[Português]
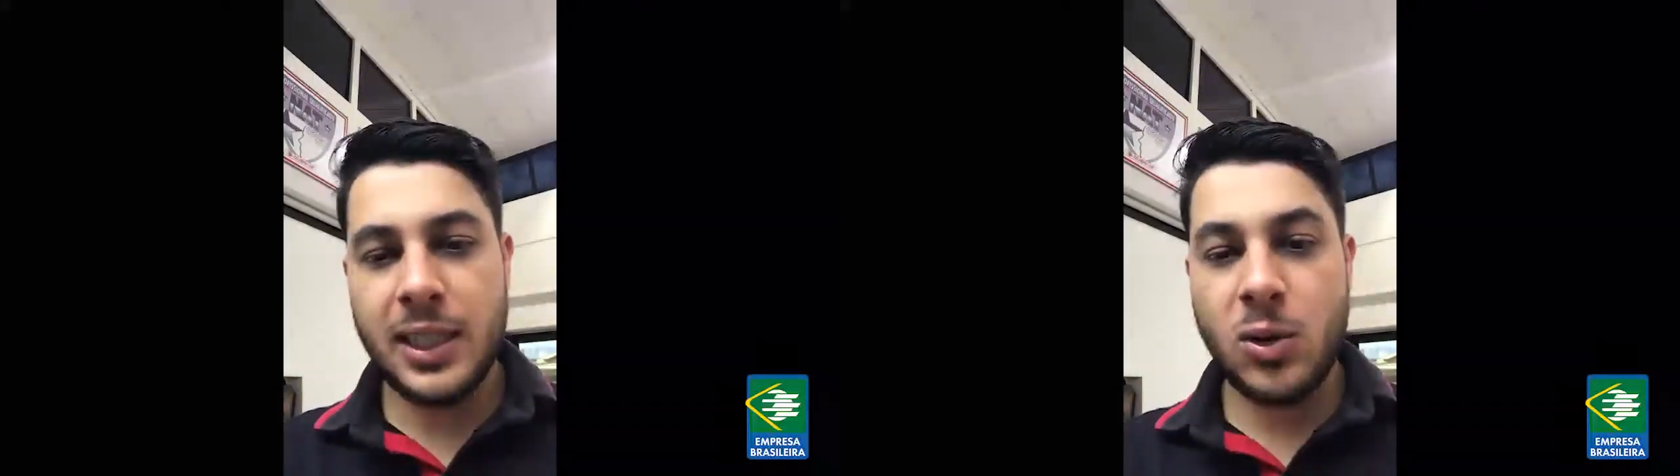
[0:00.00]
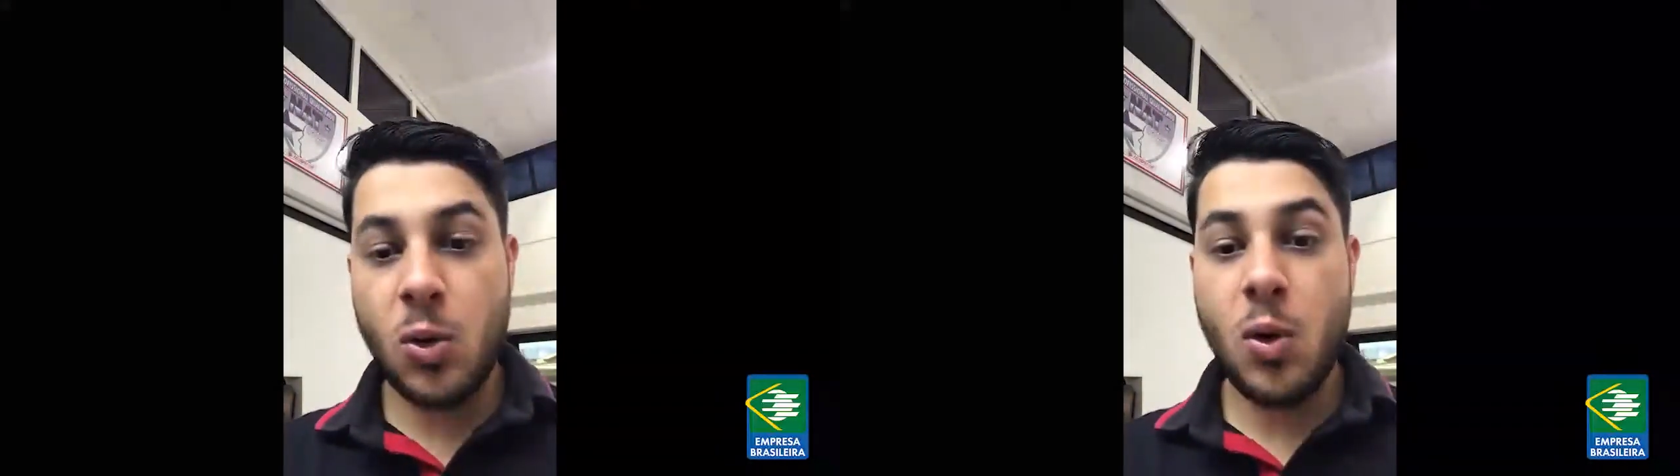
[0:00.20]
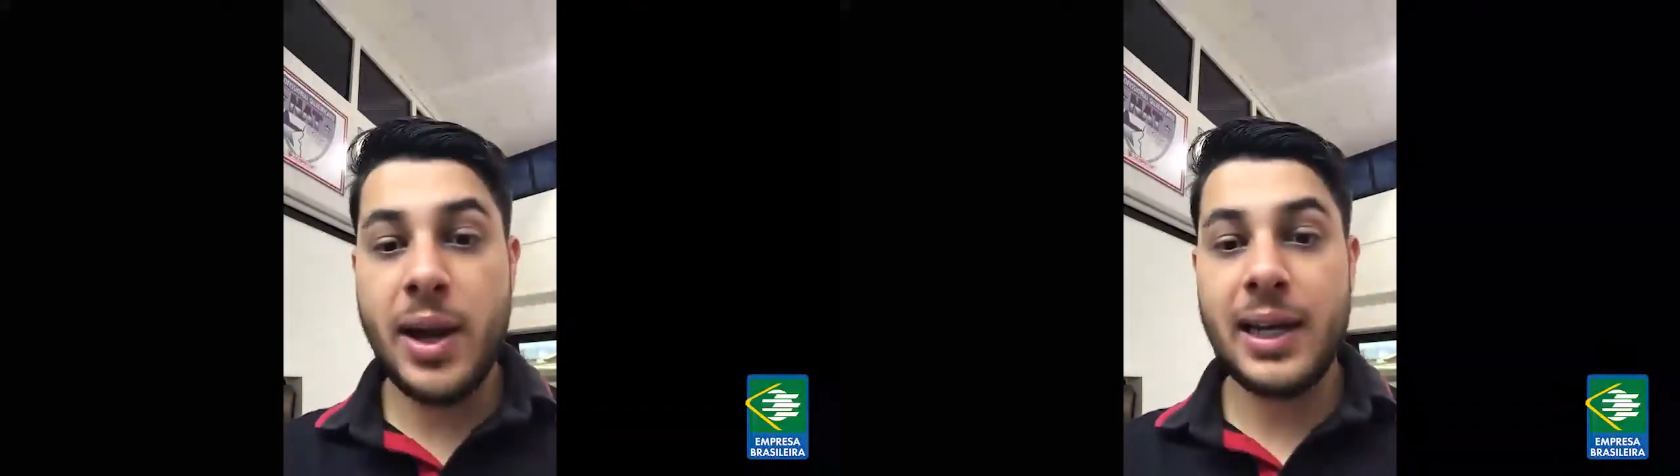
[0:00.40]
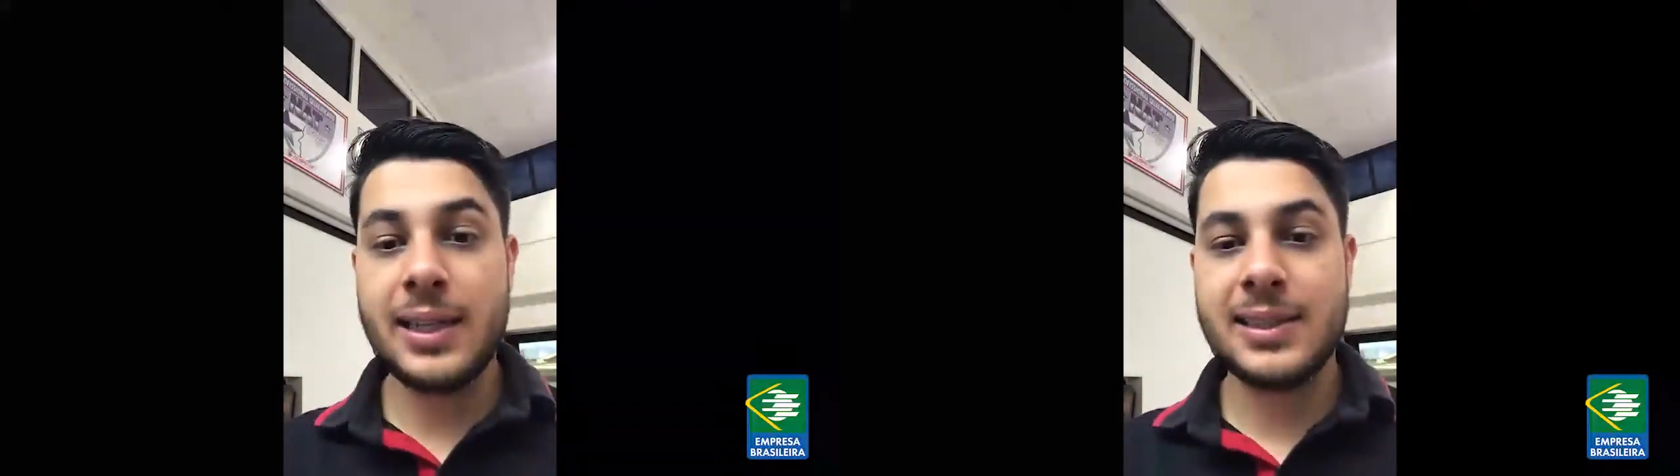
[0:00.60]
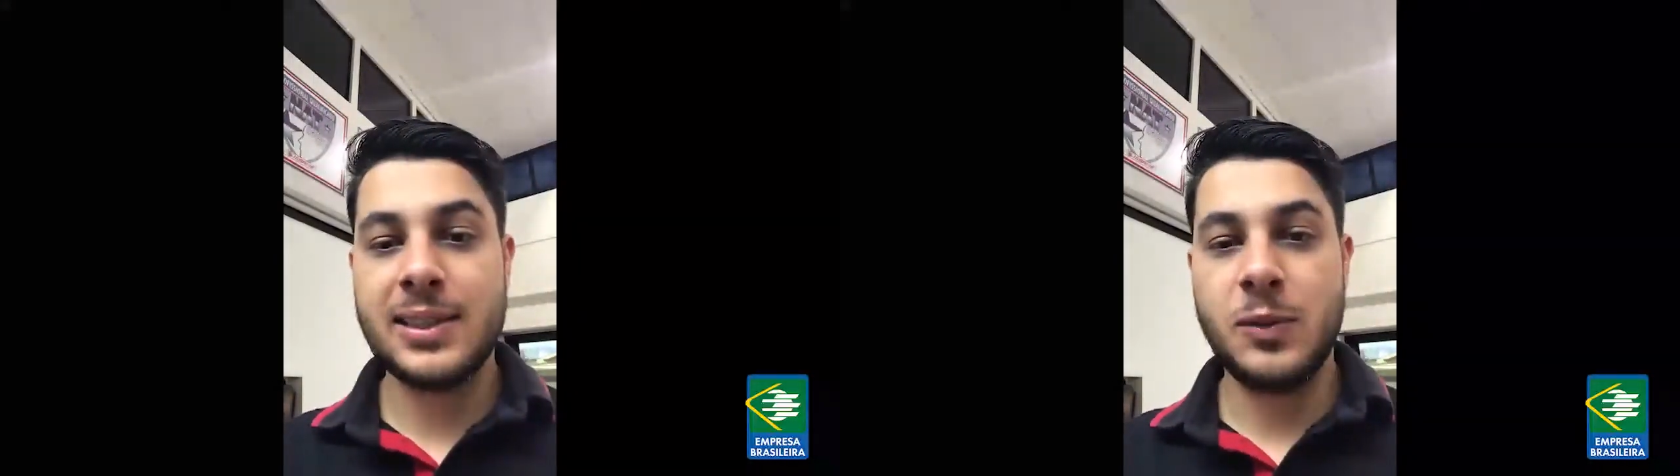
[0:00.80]

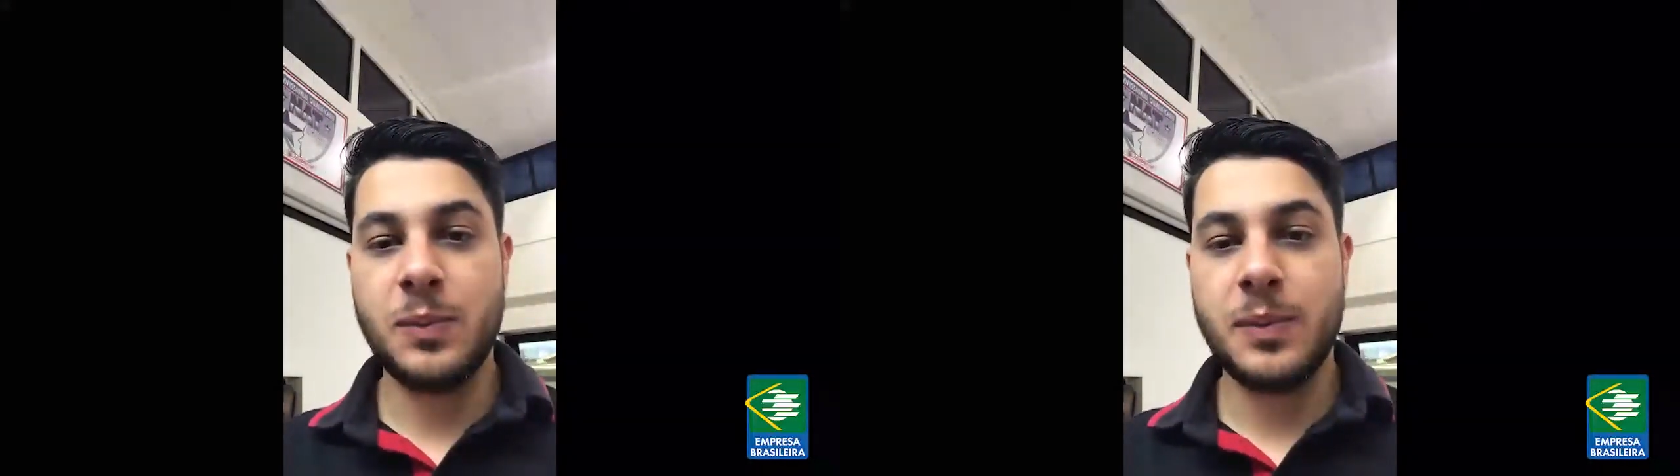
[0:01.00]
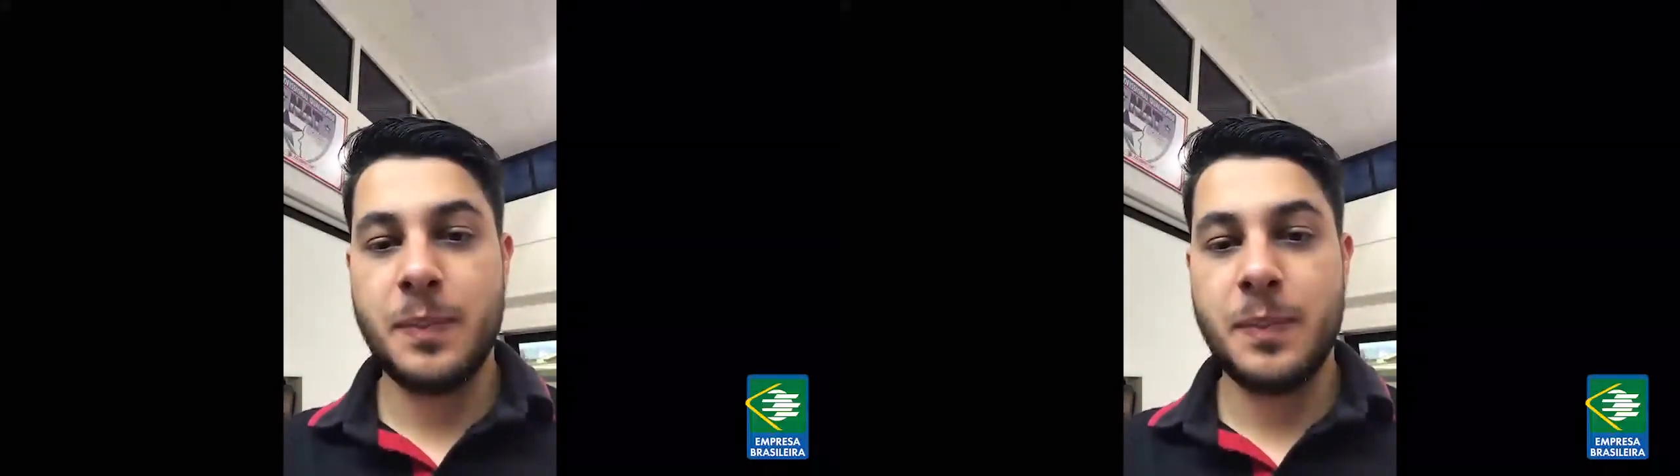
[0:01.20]
correlação